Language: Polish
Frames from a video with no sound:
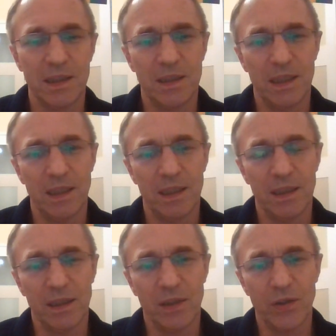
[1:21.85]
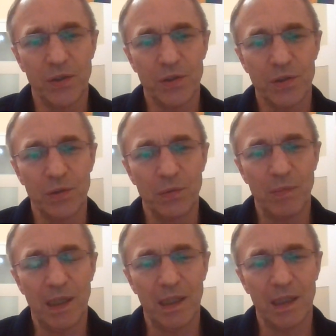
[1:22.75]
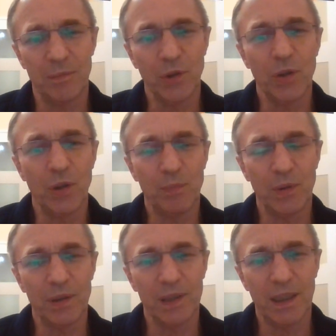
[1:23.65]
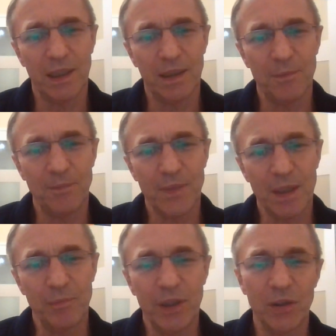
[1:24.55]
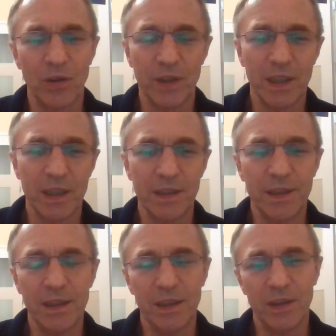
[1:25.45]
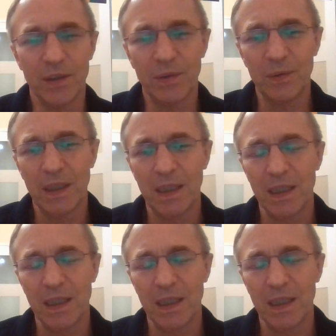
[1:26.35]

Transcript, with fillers: gdzie Kościół ma monopol na mitologię religijną,